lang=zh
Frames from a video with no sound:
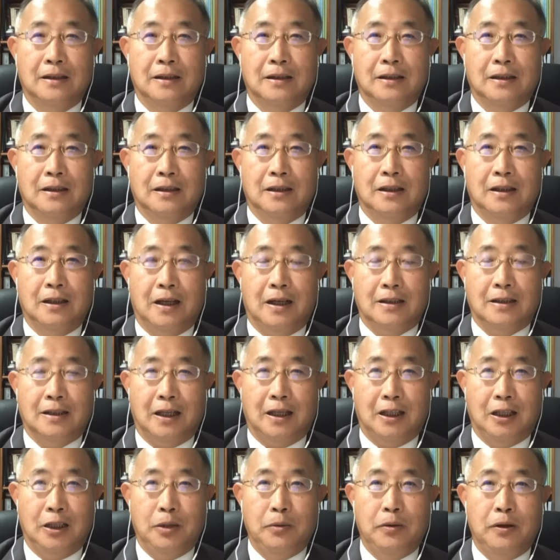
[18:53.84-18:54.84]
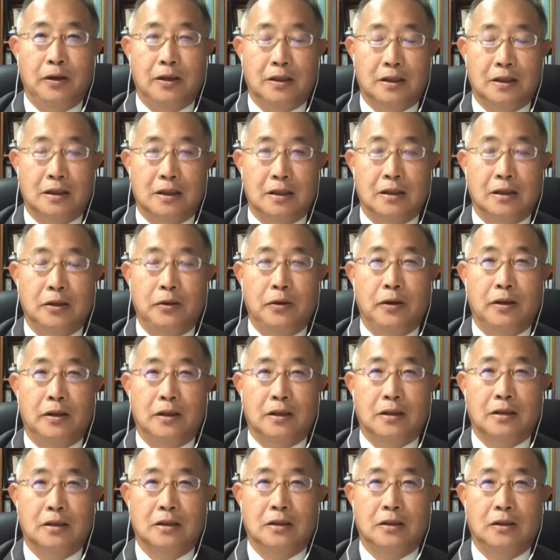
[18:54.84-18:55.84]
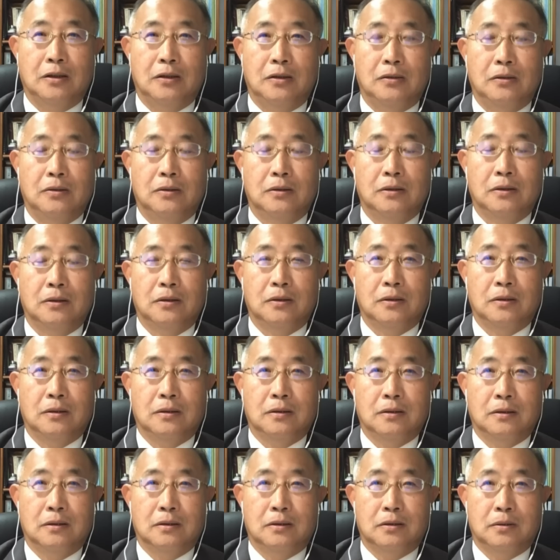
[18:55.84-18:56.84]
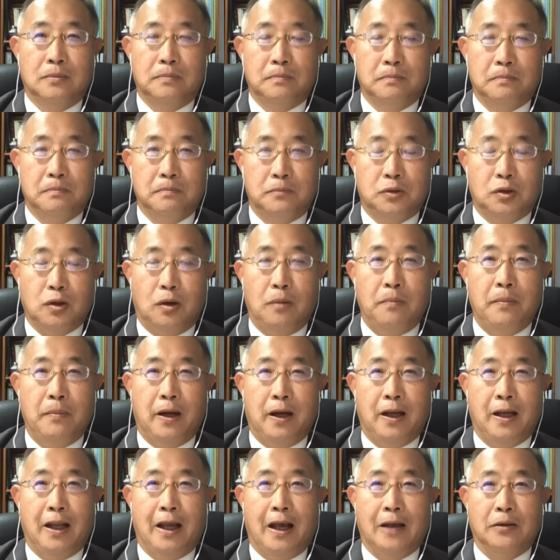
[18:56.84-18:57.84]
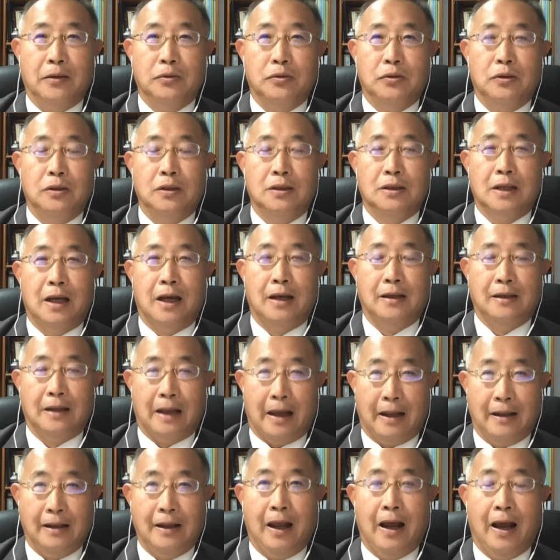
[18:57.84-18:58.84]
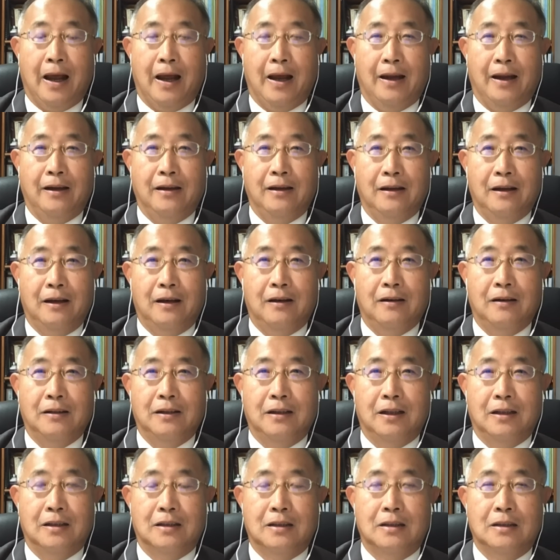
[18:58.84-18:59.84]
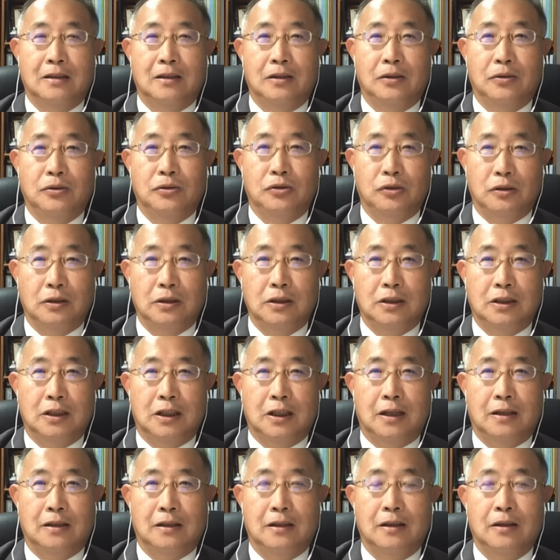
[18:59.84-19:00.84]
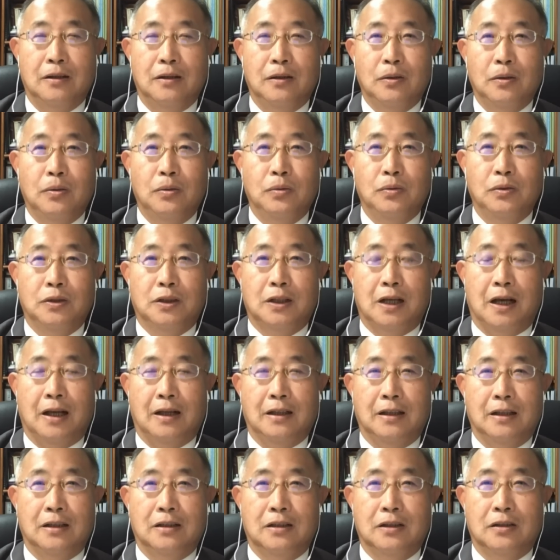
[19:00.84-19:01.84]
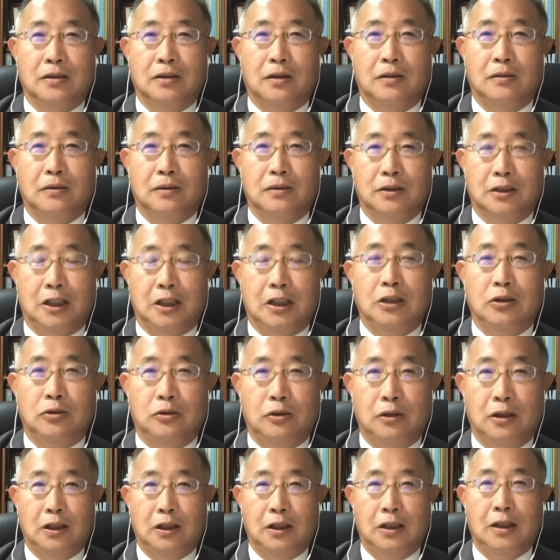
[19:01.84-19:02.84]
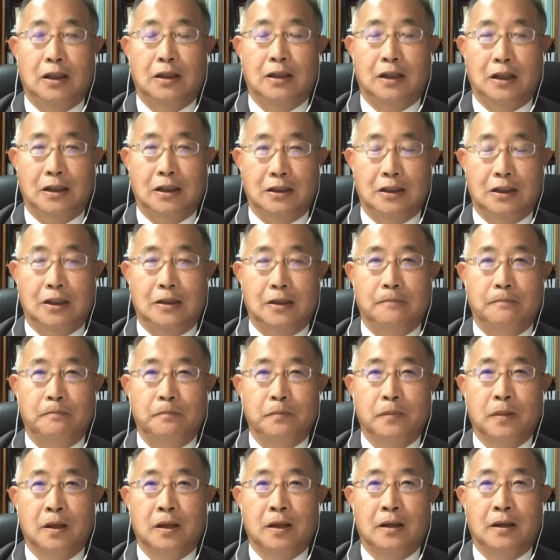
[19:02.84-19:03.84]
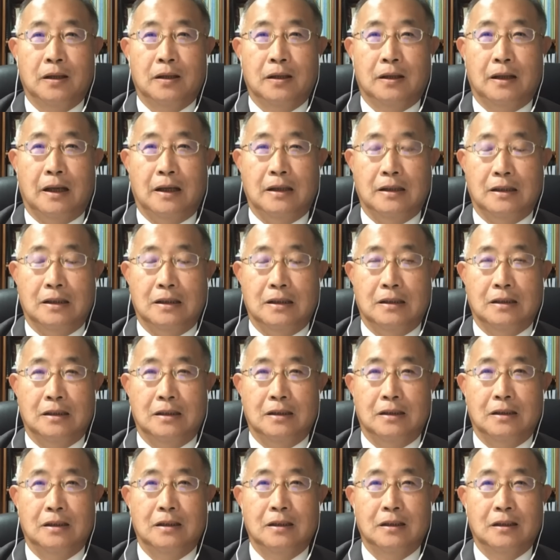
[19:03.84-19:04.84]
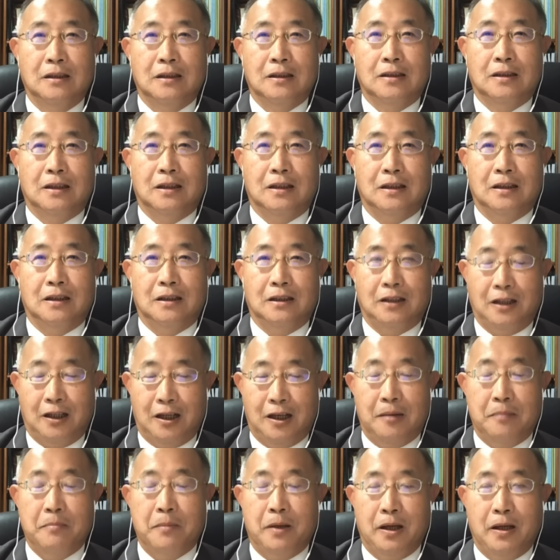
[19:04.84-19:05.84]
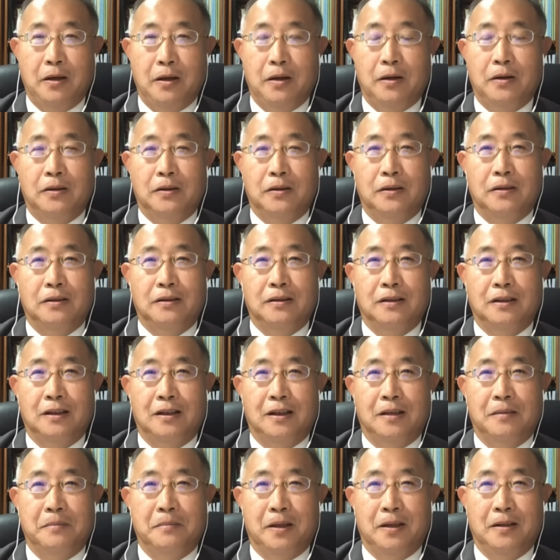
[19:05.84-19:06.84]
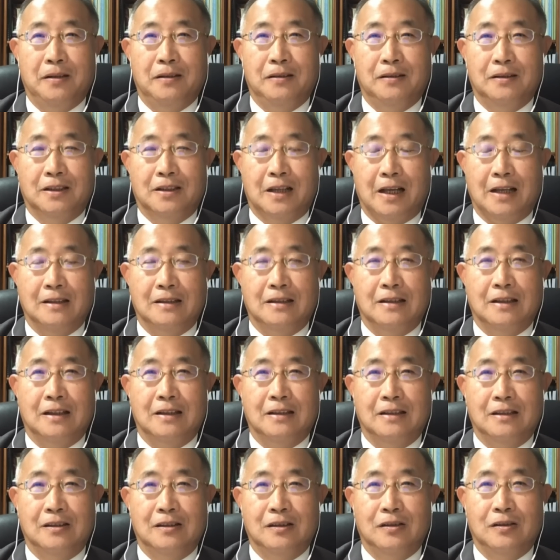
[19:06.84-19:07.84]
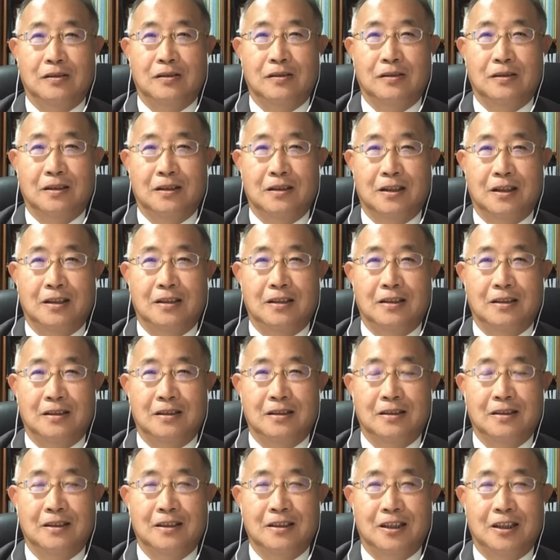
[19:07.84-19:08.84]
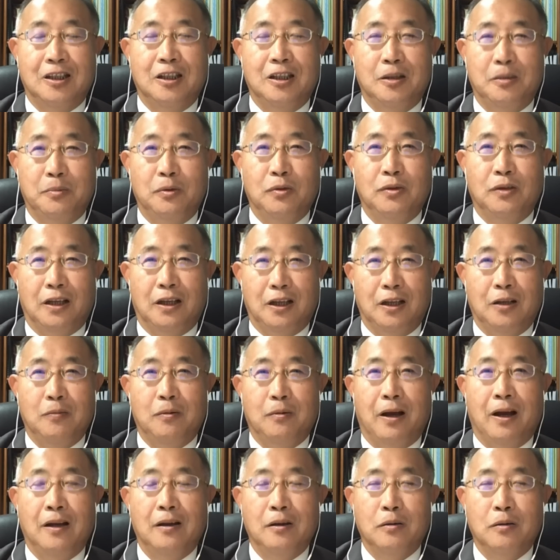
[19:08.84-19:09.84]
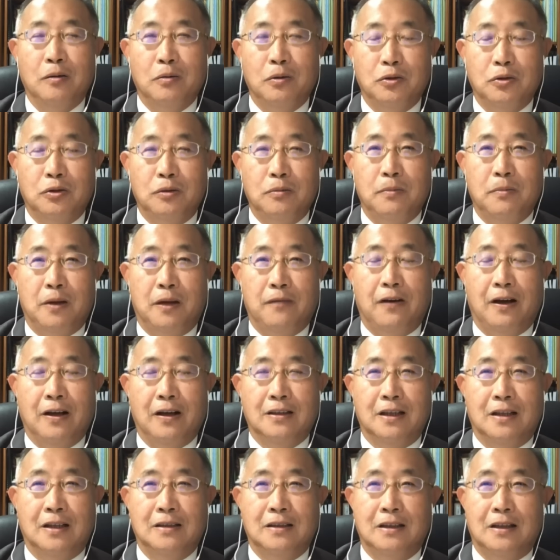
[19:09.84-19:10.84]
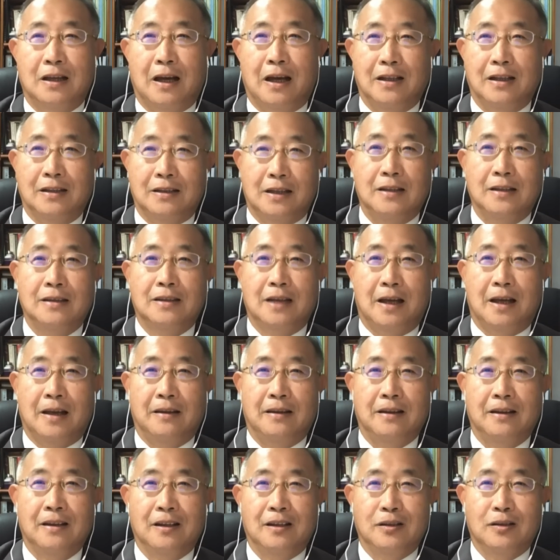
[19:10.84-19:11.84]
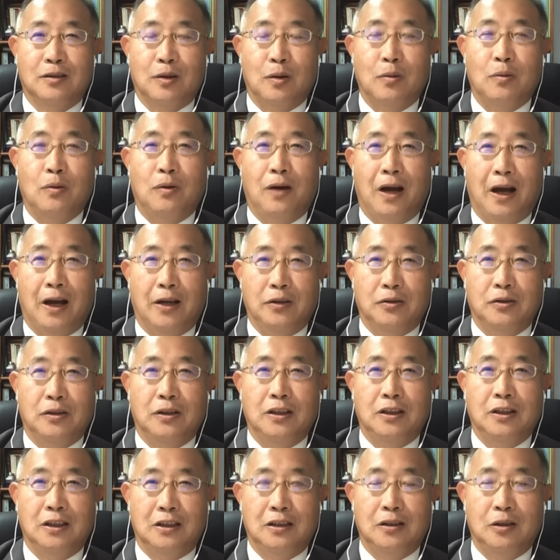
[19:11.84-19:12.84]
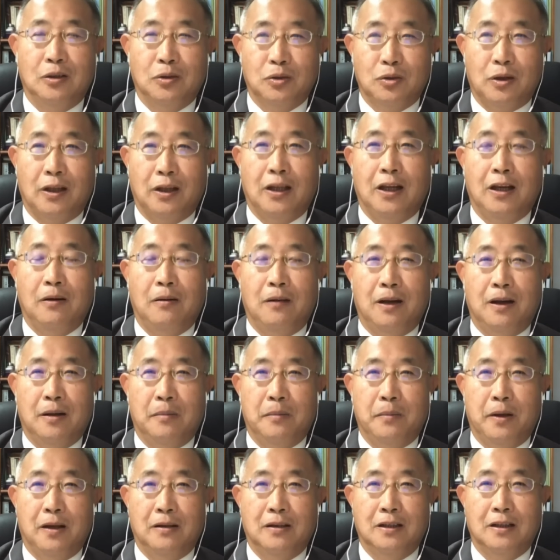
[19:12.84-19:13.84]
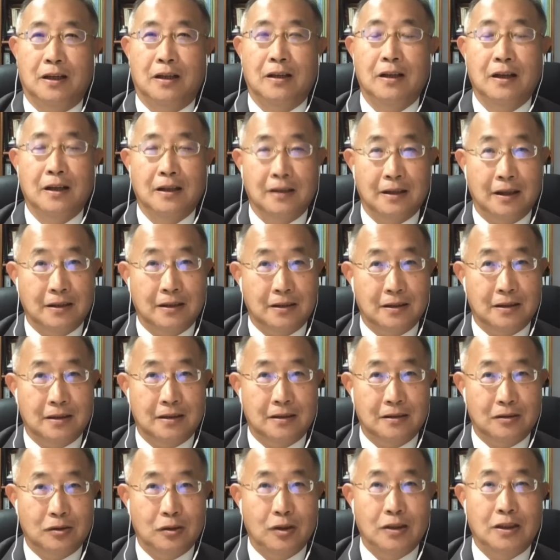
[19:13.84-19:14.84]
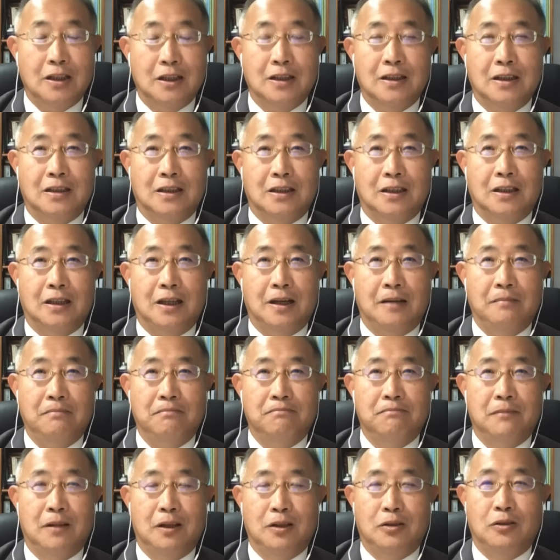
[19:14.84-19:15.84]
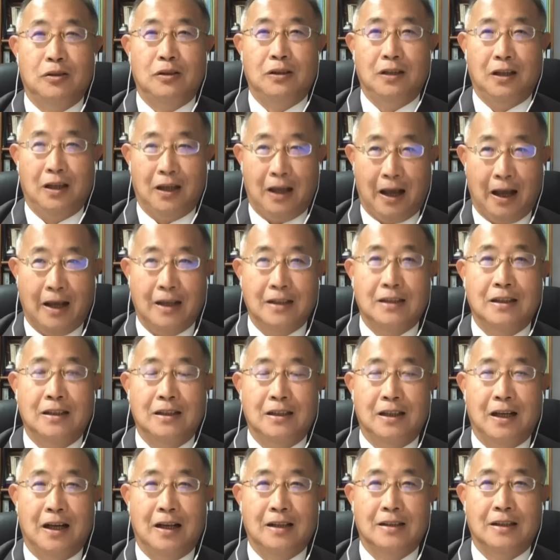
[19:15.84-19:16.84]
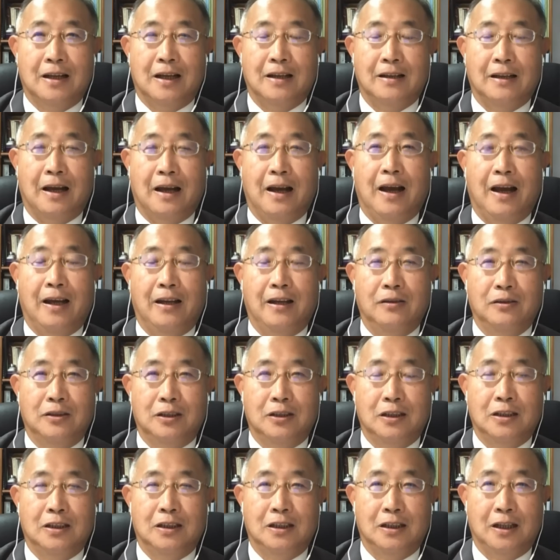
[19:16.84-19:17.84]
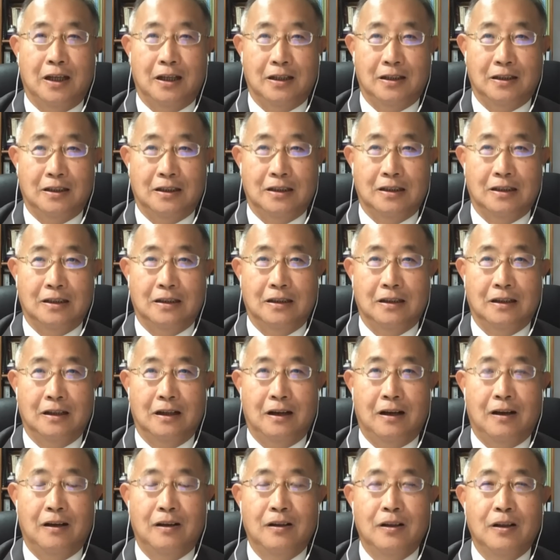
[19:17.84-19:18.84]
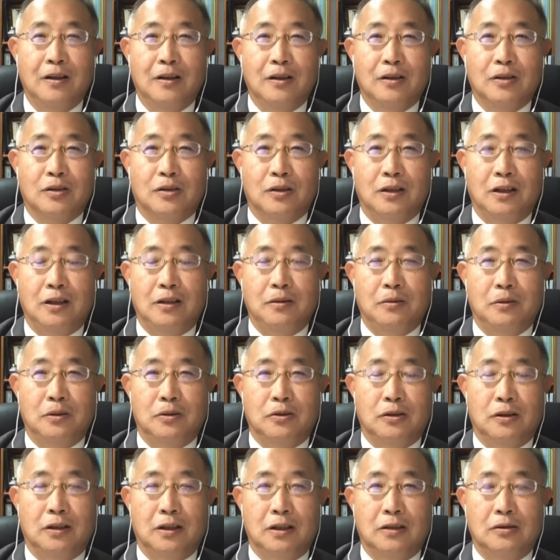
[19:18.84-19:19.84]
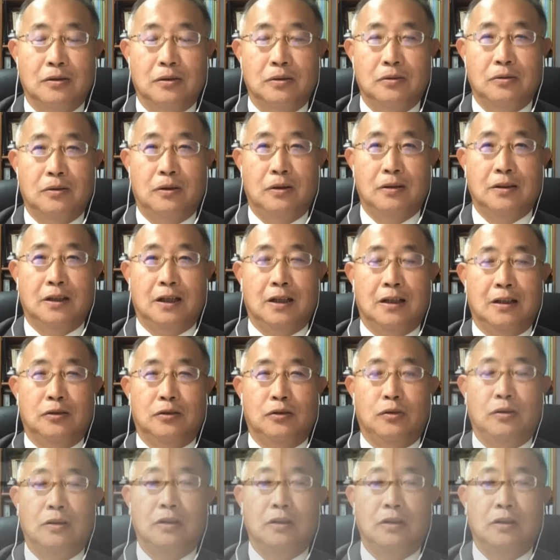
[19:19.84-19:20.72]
应该在一月、十二月的时候，中美两军在南海哦，也是有军舰互相的这种近距的抵近，嗯，但是这个也没有也没有产生就更进一步的意外。过去美方甚至还称赞中国海军已经有专业化的表现。嗯，那最近这几天美军还是一样在南海有进行演习，嗯，所以我觉得就是说这个军